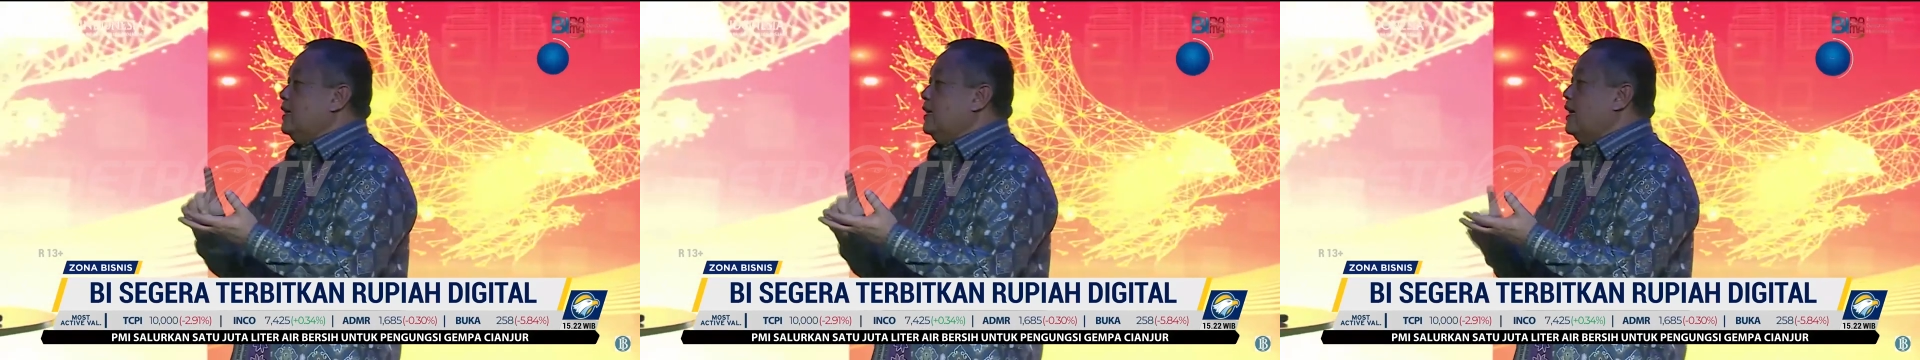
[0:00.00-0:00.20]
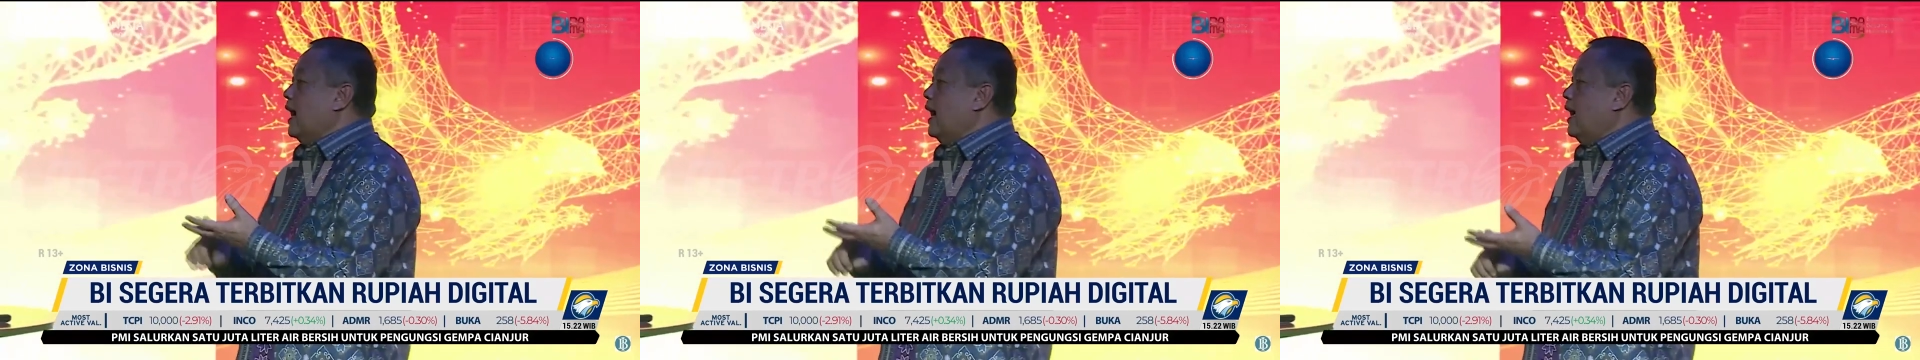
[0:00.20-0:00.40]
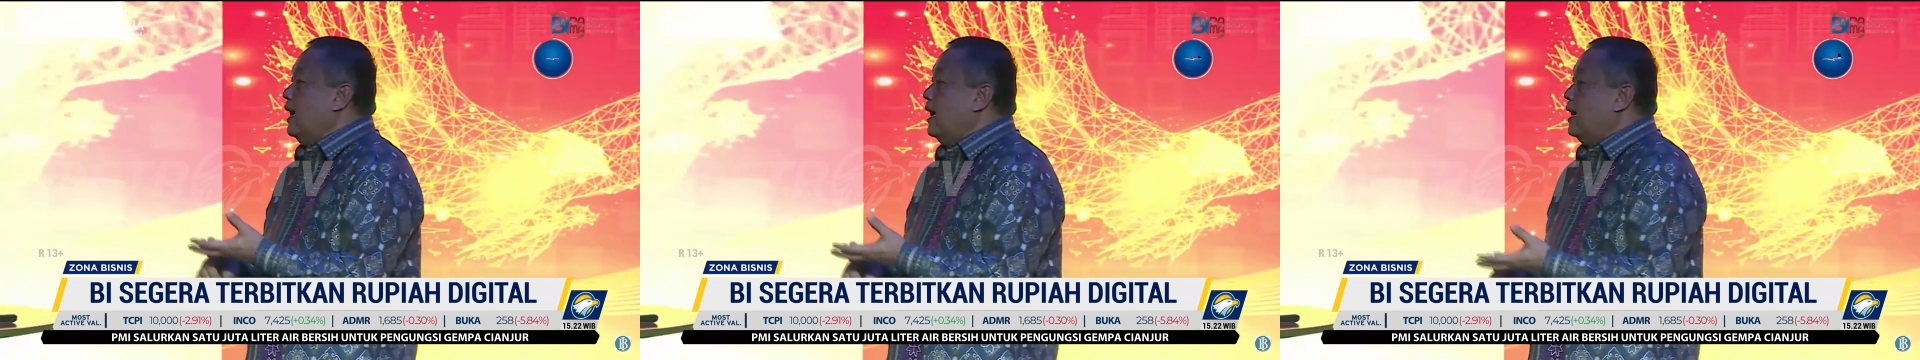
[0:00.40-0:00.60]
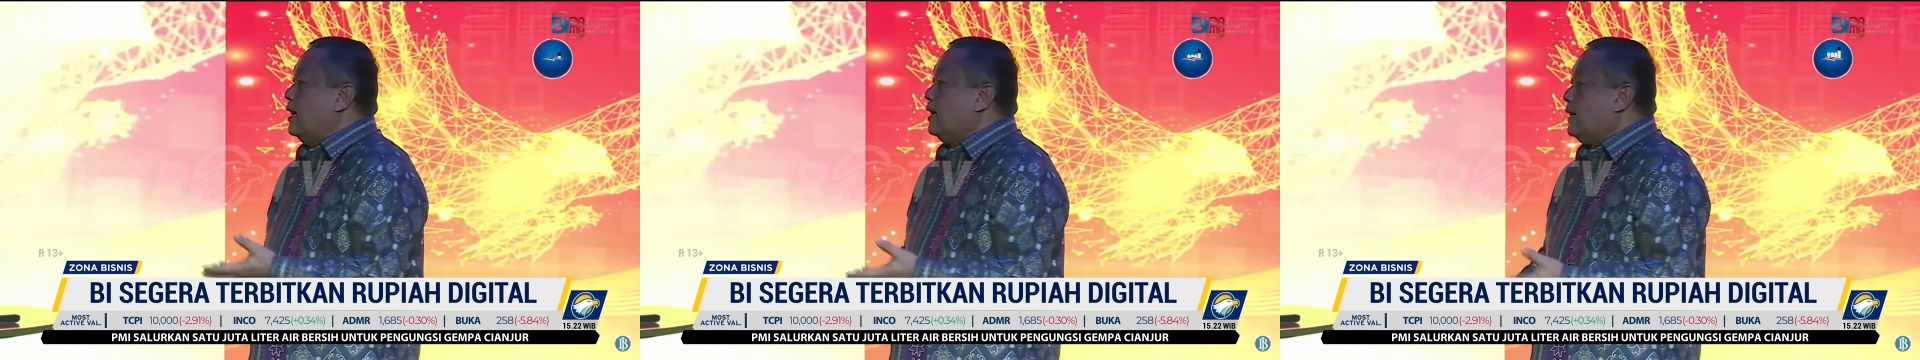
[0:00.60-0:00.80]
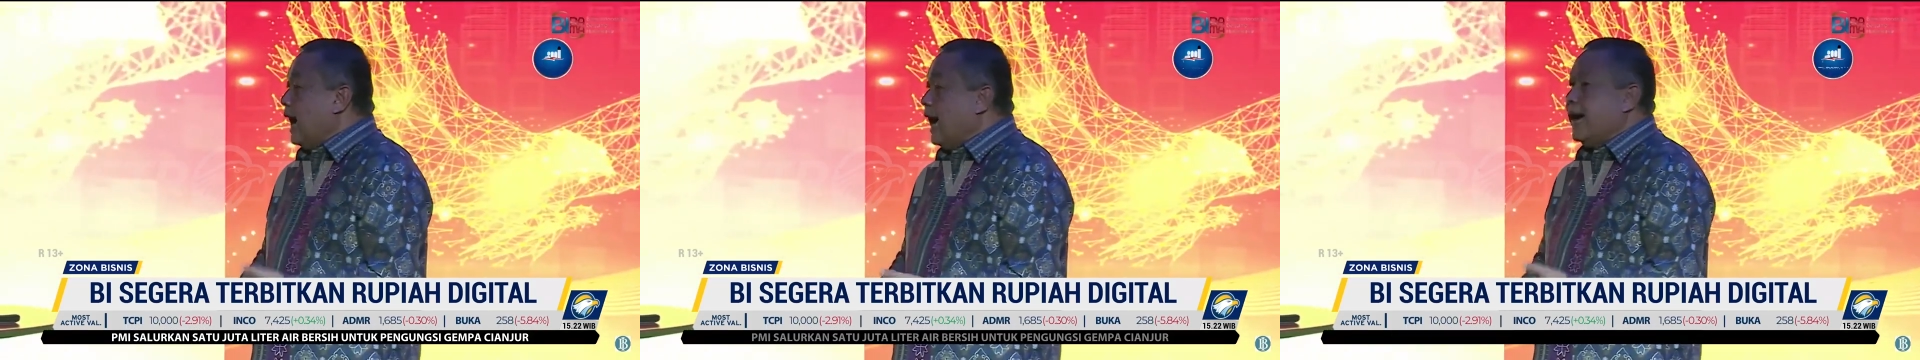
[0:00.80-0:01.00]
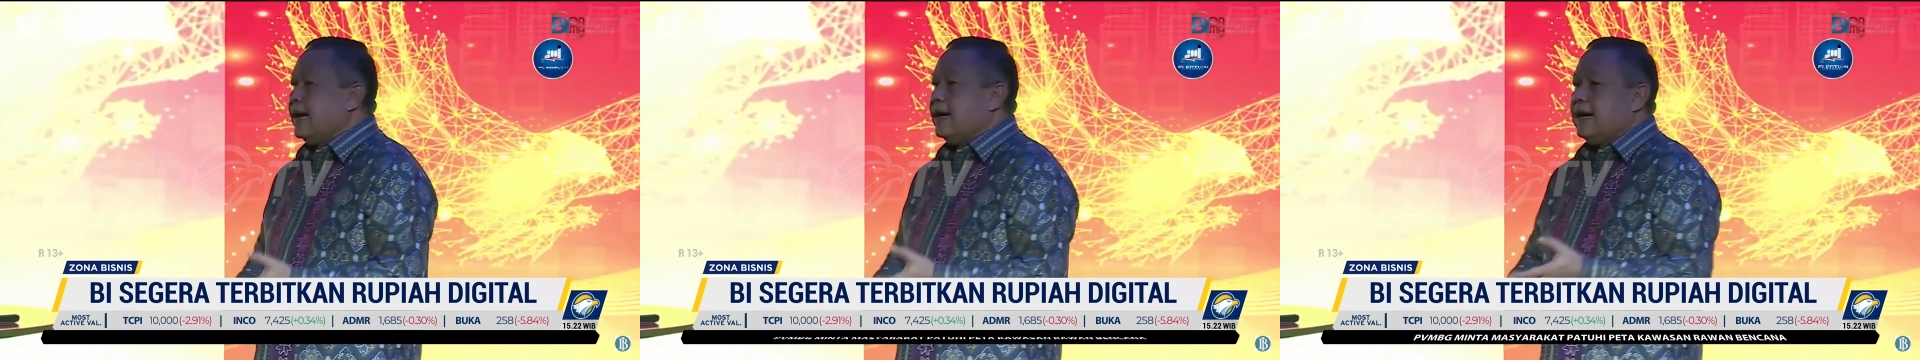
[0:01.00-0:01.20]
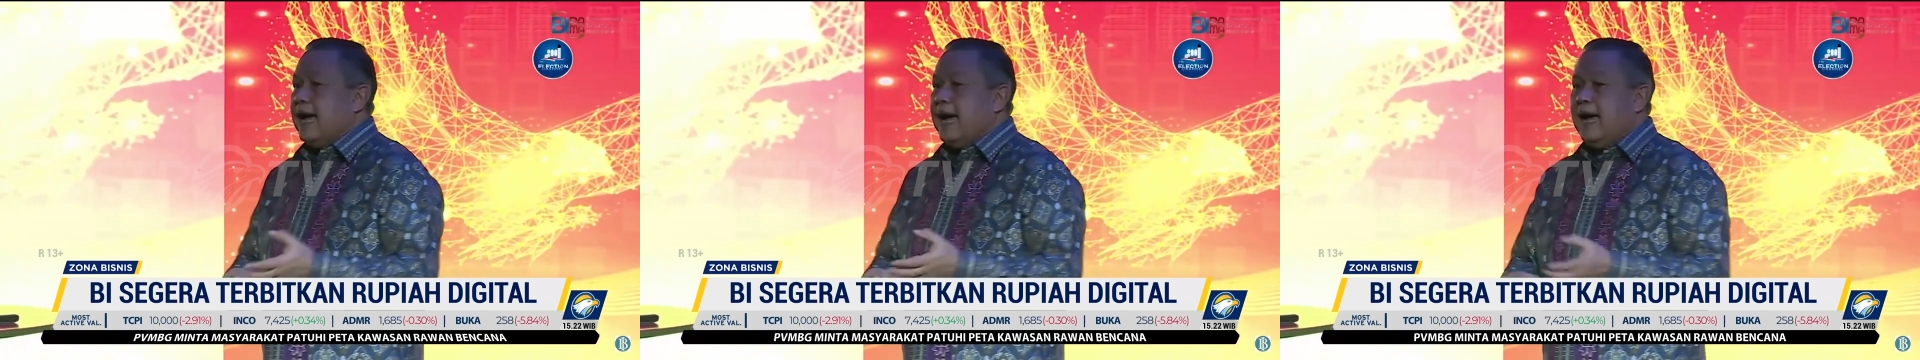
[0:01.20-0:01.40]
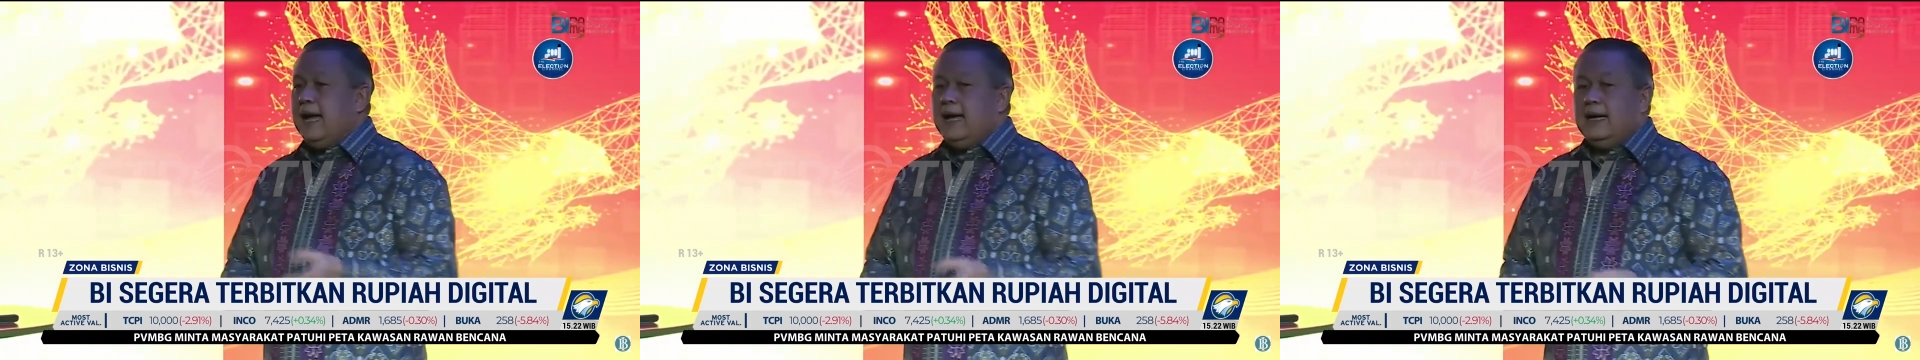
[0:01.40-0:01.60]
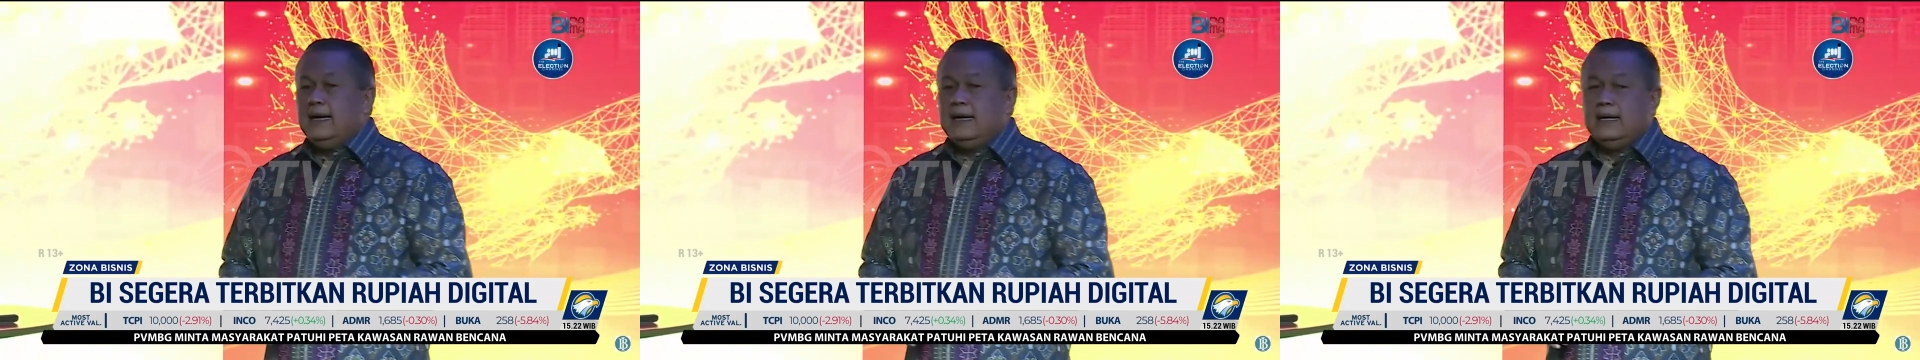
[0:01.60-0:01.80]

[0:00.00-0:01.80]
tiga, karena